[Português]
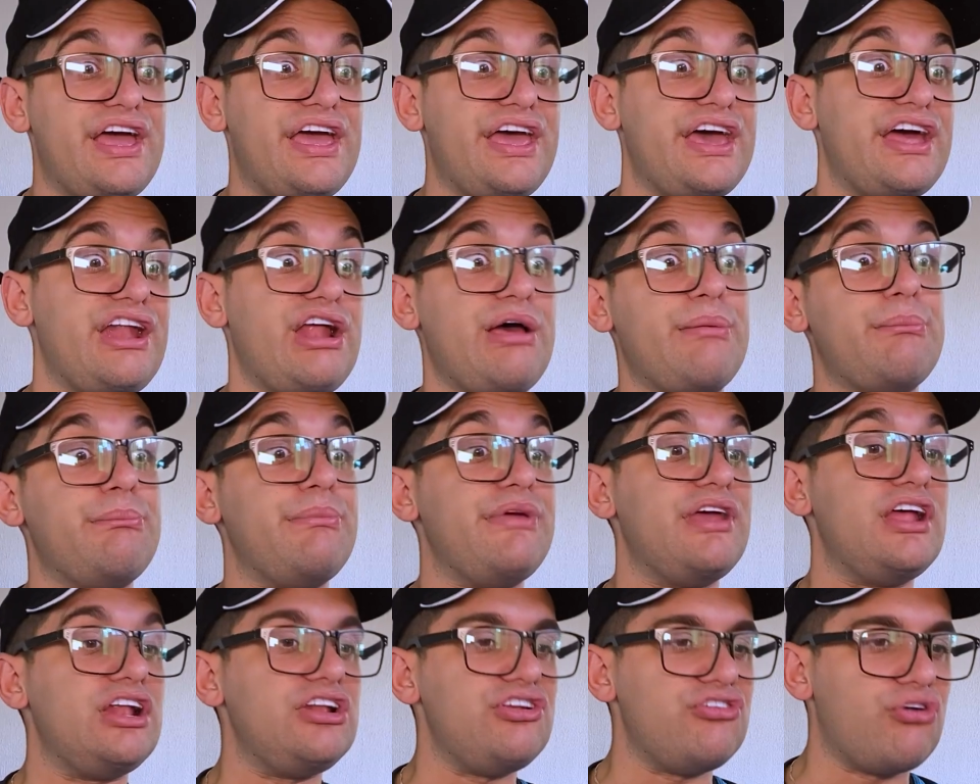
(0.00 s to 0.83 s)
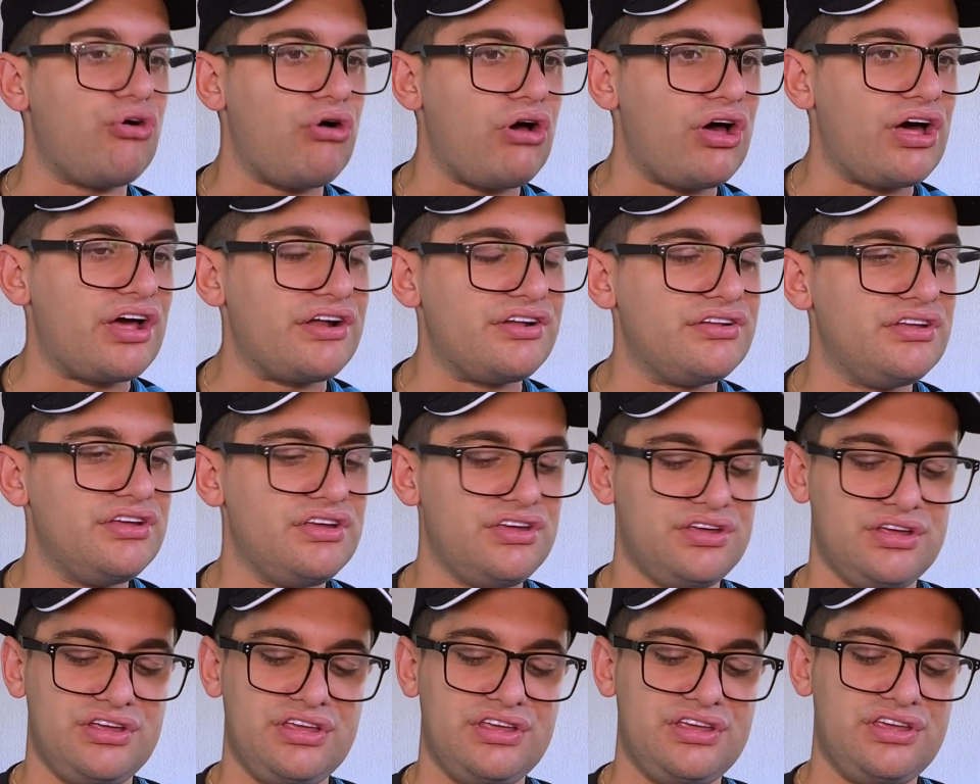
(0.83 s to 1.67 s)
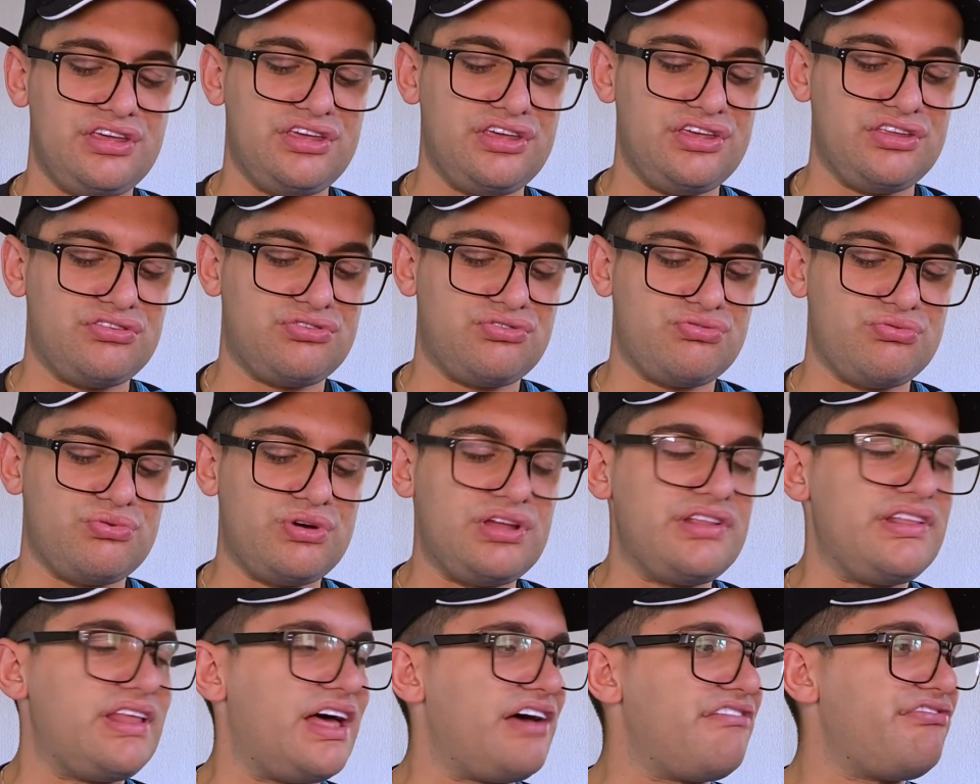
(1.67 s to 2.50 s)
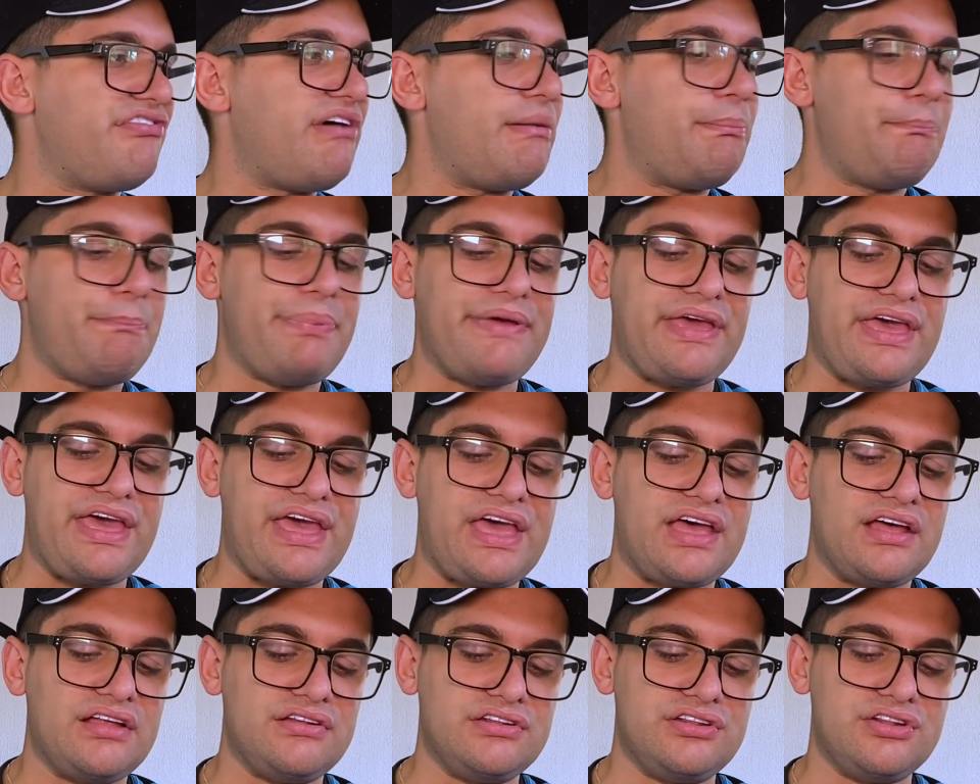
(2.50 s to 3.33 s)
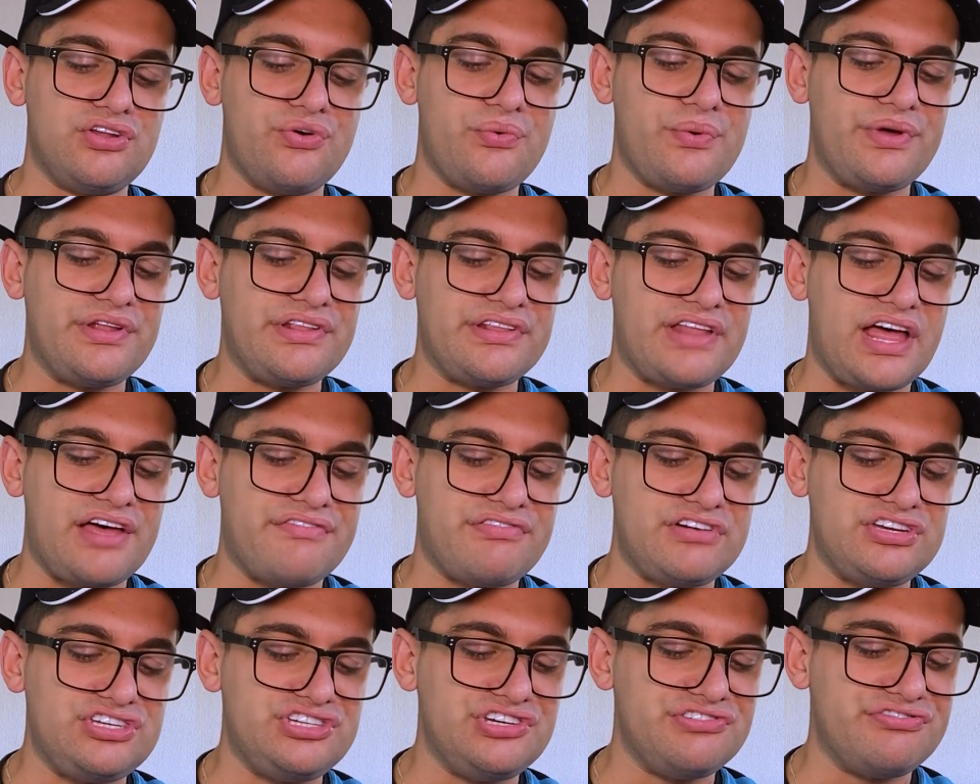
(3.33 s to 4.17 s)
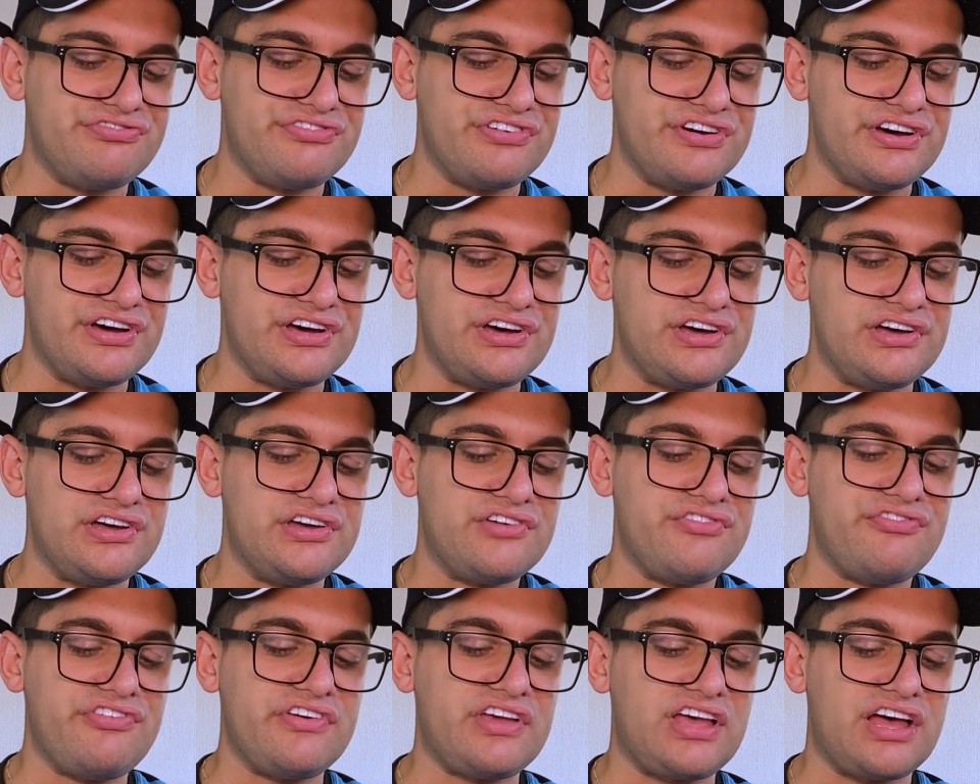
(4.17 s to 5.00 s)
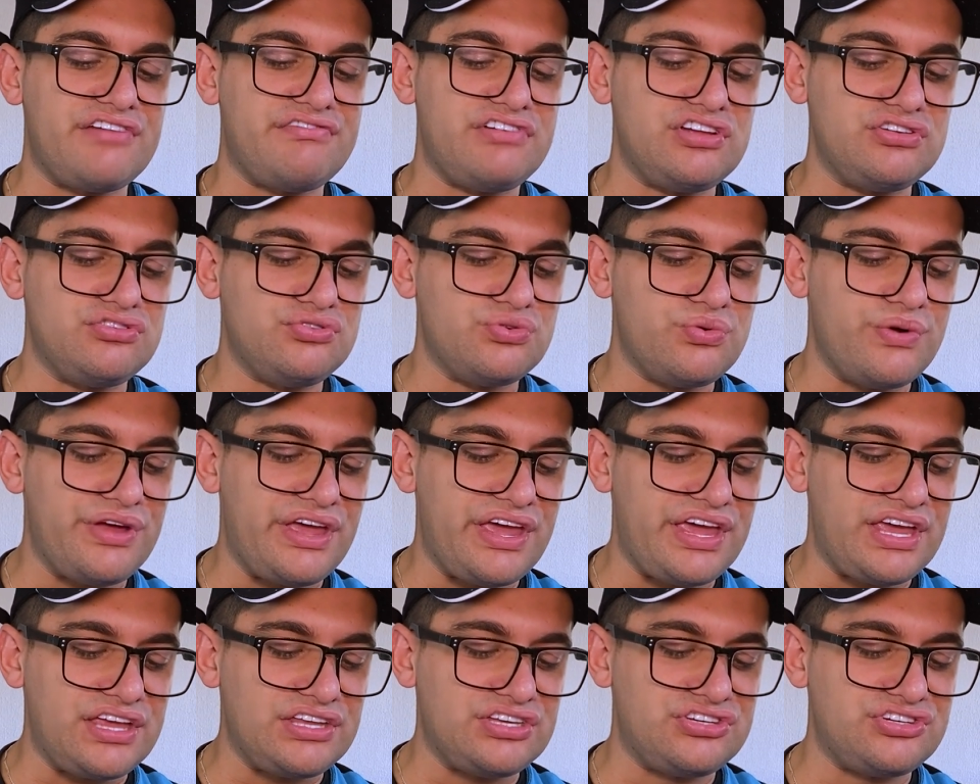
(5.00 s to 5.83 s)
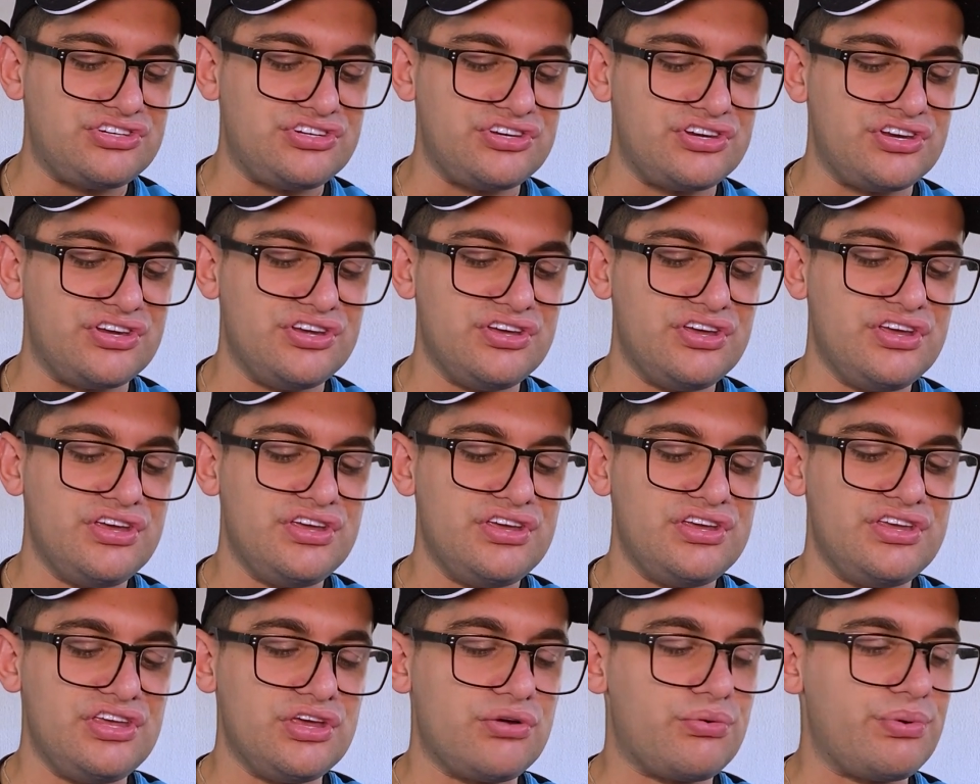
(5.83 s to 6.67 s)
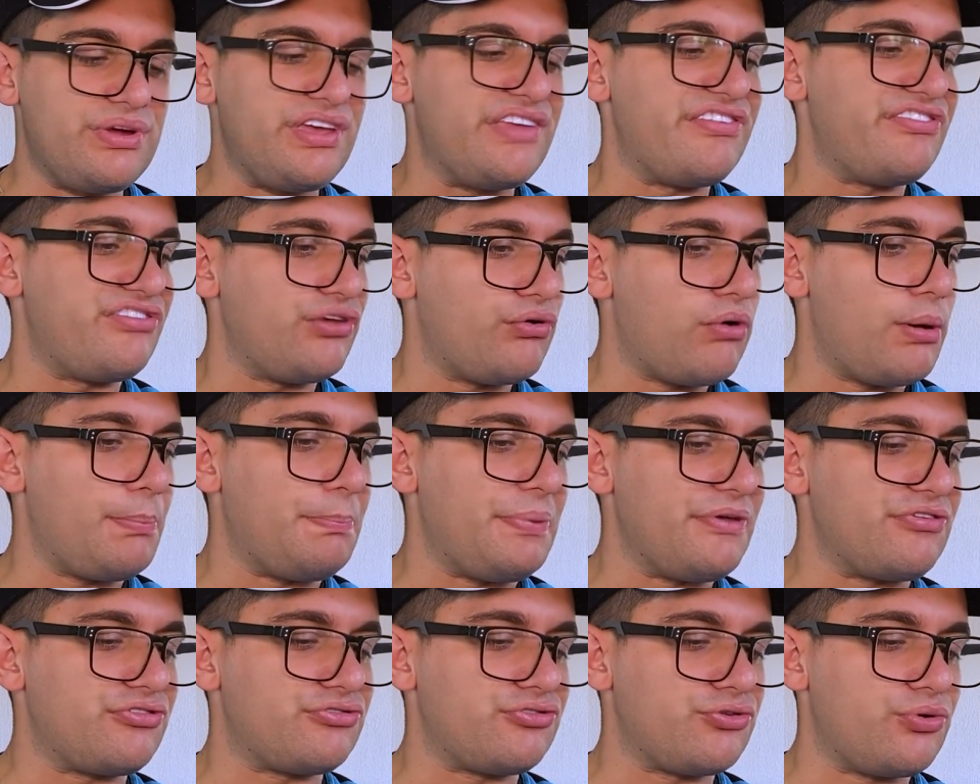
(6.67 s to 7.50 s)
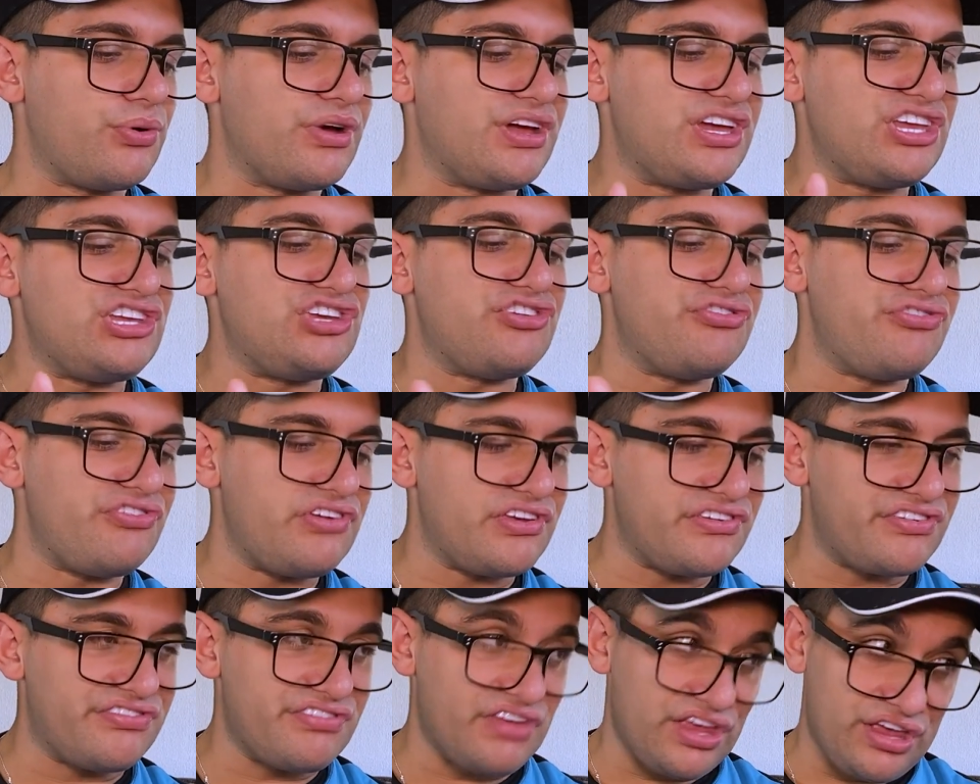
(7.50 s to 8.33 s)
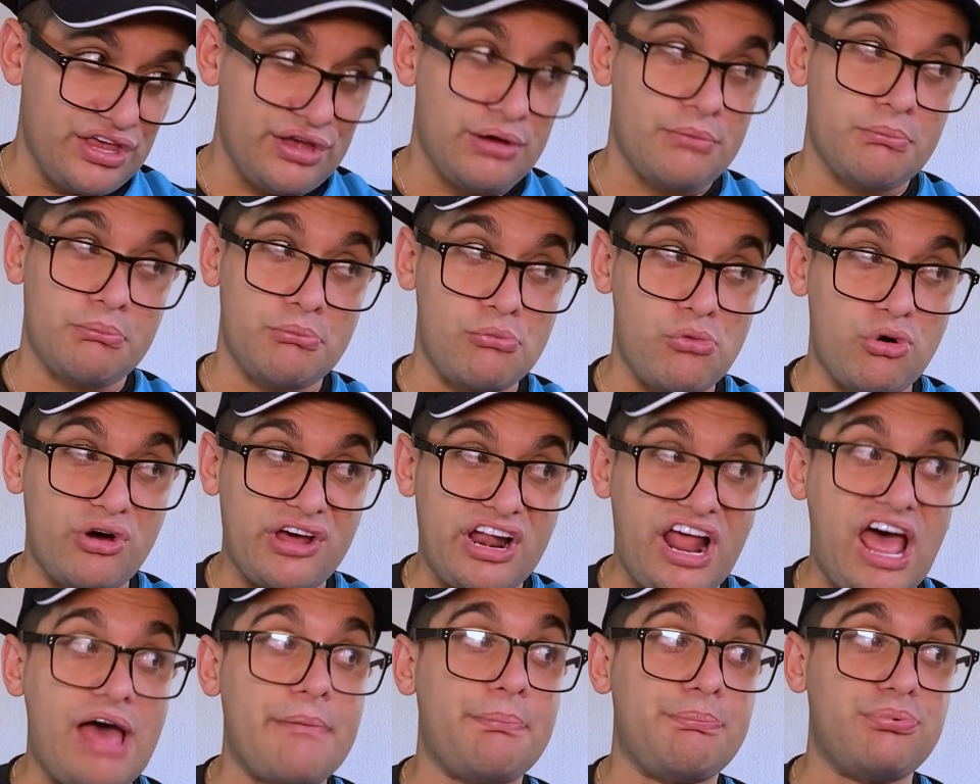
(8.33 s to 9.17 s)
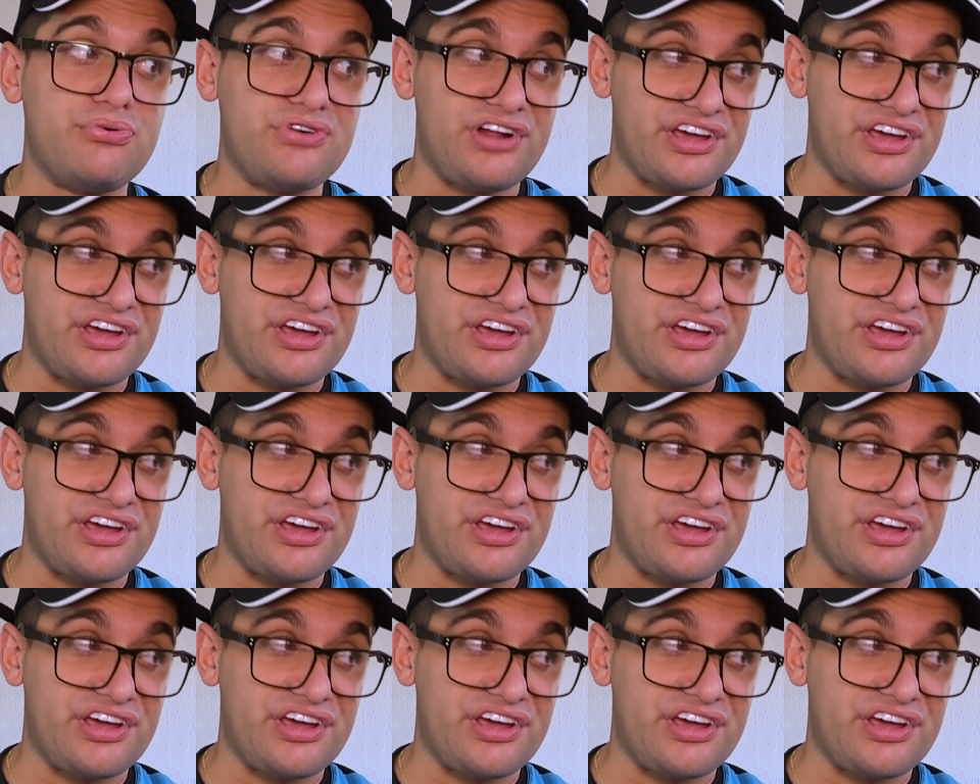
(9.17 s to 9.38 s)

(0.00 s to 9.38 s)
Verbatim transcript: era melhor e tu andava a pé, não andava de van, ficava doente e conheceu a pessoa que te fez morar por